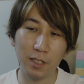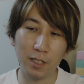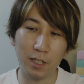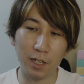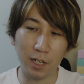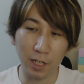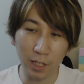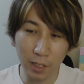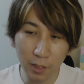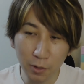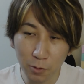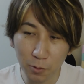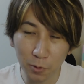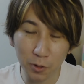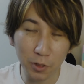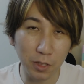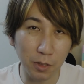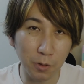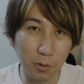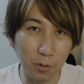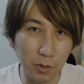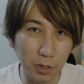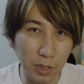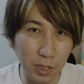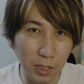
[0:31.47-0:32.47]
あれと思っ
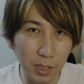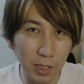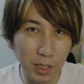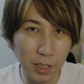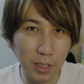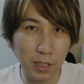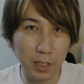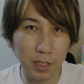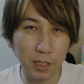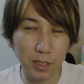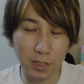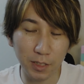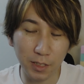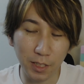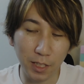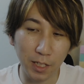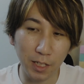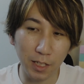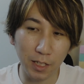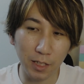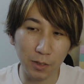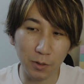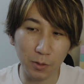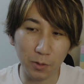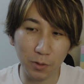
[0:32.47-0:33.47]
てこう気になってですね、
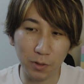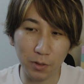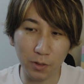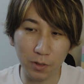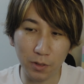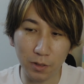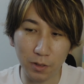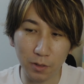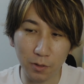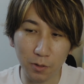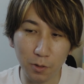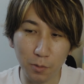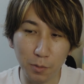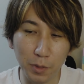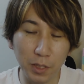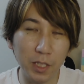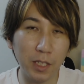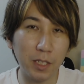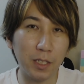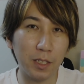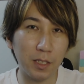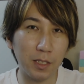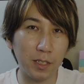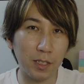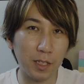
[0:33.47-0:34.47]
あのこう見
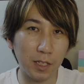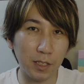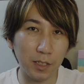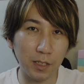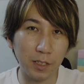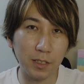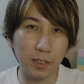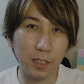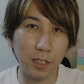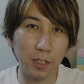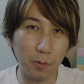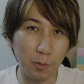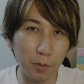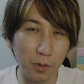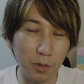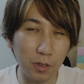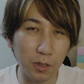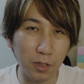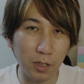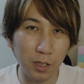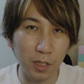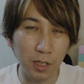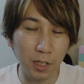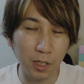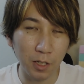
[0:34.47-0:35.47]
てたんですけど
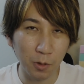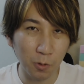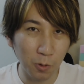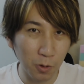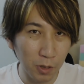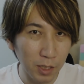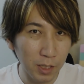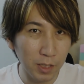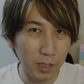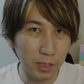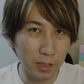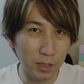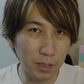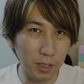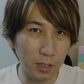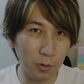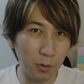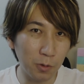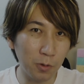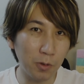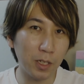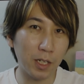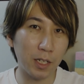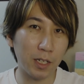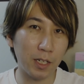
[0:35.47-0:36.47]
もこれがですね
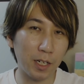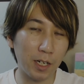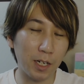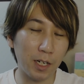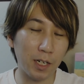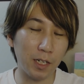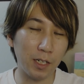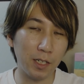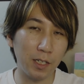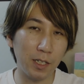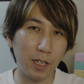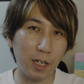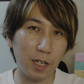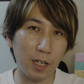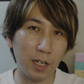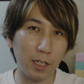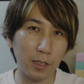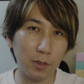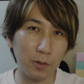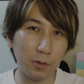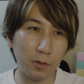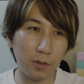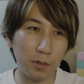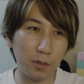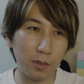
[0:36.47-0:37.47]
どうやら、
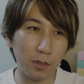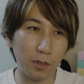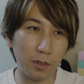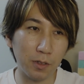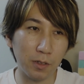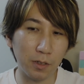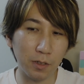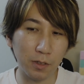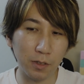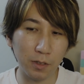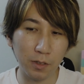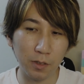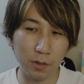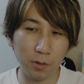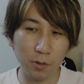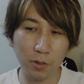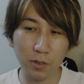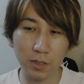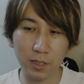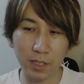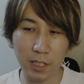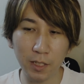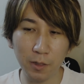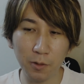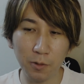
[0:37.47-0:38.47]
あのこ
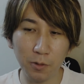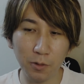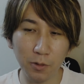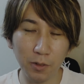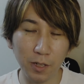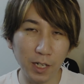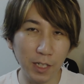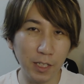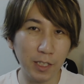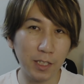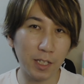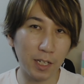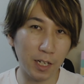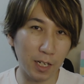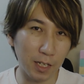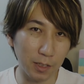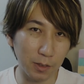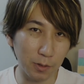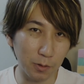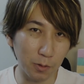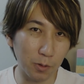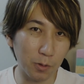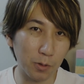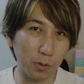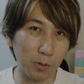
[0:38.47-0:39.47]
の財宝のあり
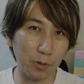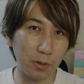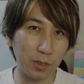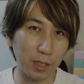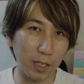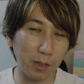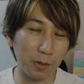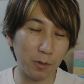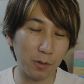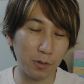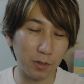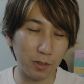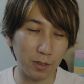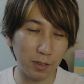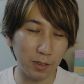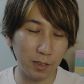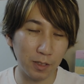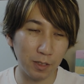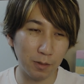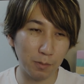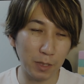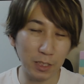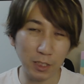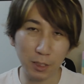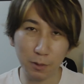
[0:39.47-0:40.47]
かのことをねこ
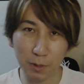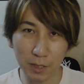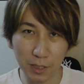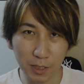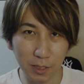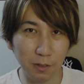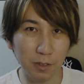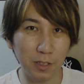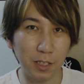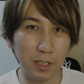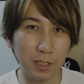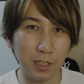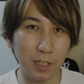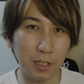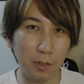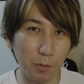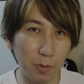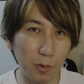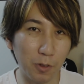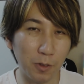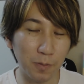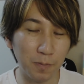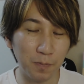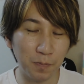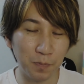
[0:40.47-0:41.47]
う、まあ、示してるんですけど
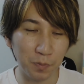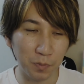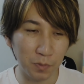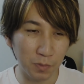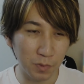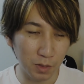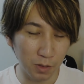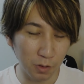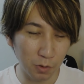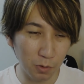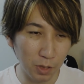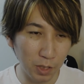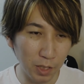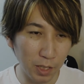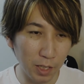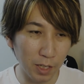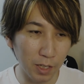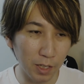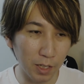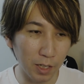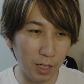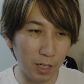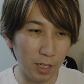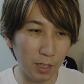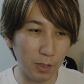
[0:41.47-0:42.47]
もこれ
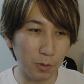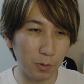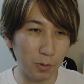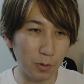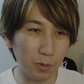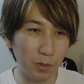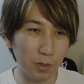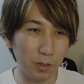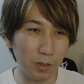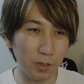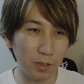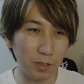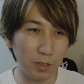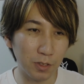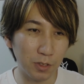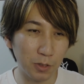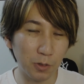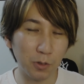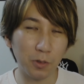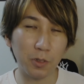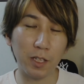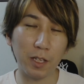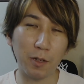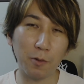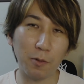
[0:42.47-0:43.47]
ね、あの
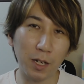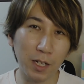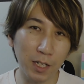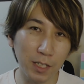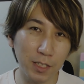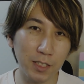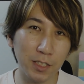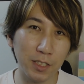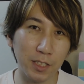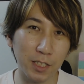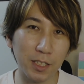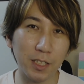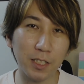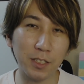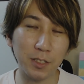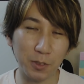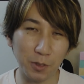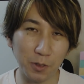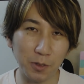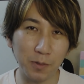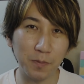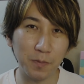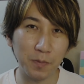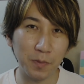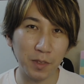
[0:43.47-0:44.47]
ちょっとね分かっちゃったんですよ